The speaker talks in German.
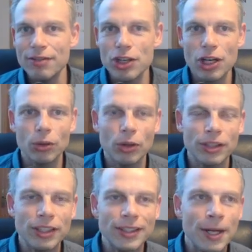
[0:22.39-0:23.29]
Wir schauen heute
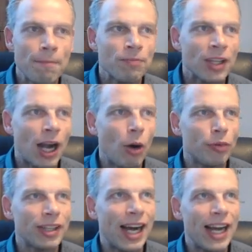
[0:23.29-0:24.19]
nicht auf
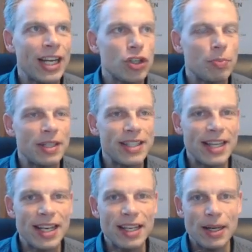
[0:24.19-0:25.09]
drei
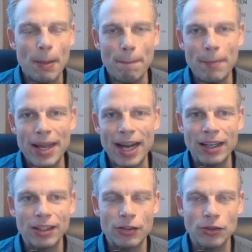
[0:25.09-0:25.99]
spezielle
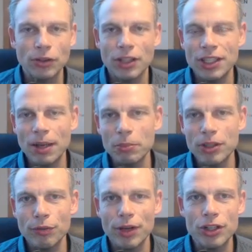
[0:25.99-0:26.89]
Märkte, sondern ich habe mich
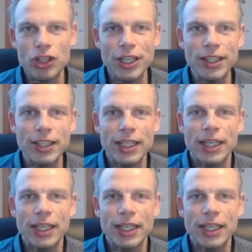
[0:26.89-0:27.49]
dafür entschieden,